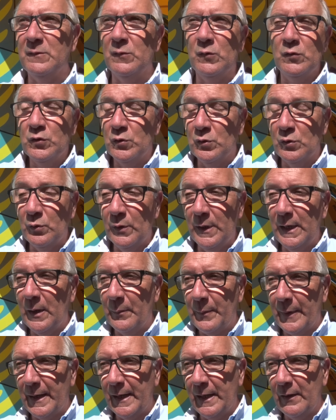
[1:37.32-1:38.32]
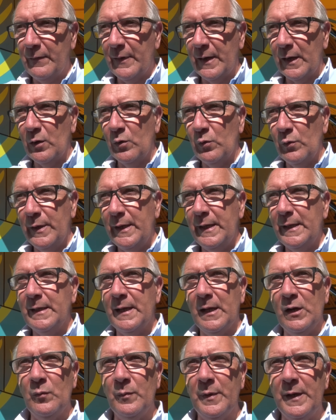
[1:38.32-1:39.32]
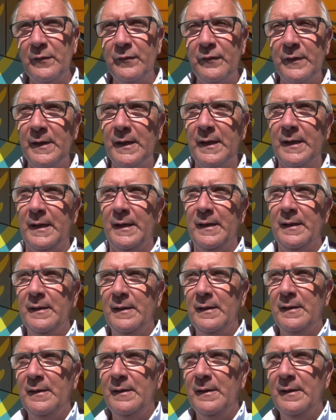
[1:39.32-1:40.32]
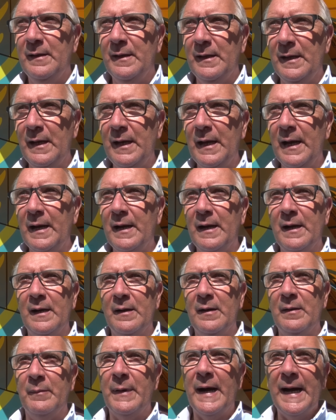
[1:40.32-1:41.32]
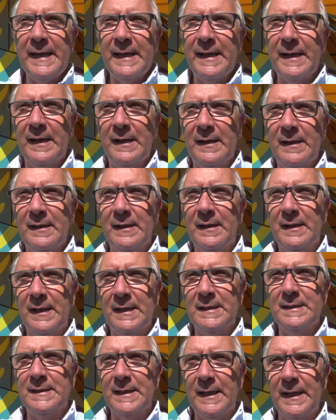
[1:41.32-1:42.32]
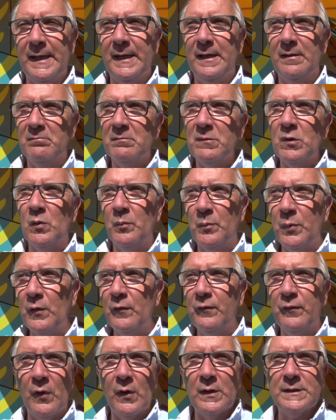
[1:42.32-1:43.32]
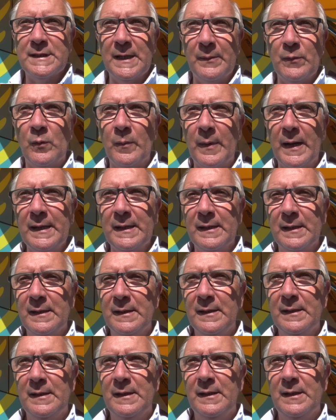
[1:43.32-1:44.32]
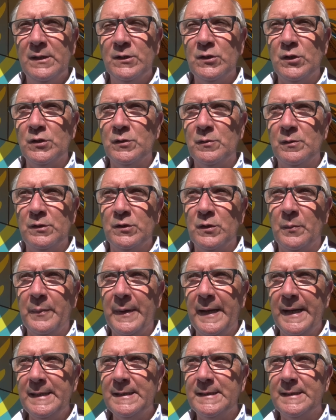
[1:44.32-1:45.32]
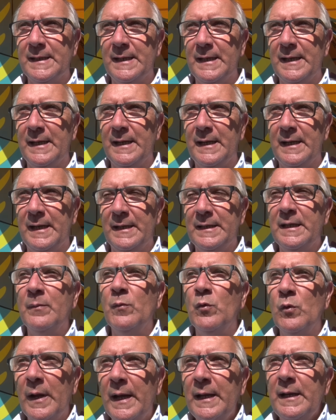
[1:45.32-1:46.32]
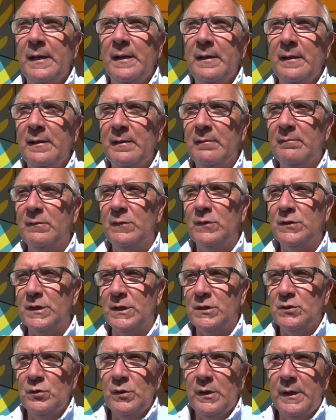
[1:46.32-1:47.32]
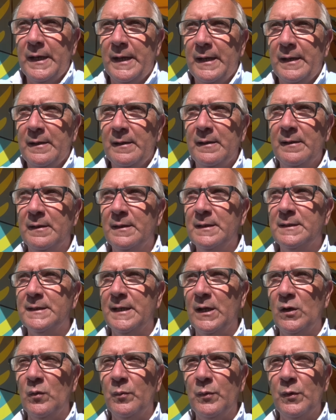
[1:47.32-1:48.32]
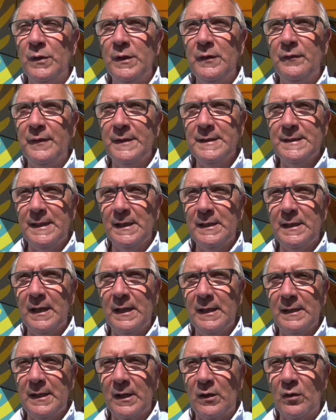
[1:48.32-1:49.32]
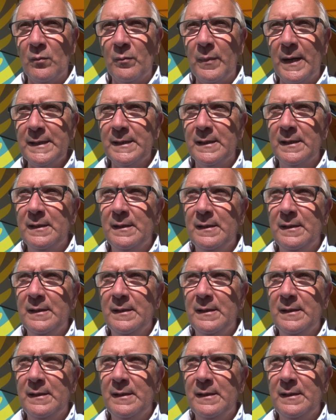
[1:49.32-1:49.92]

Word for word: aujourd'hui, il a parlé avec lui dans le briefing, il y a Maïka qui c'est le plus fort ce moment. Je, je pense, euh, et Desmoulins, c'est sûr que c'est le plus difficile de, combattre.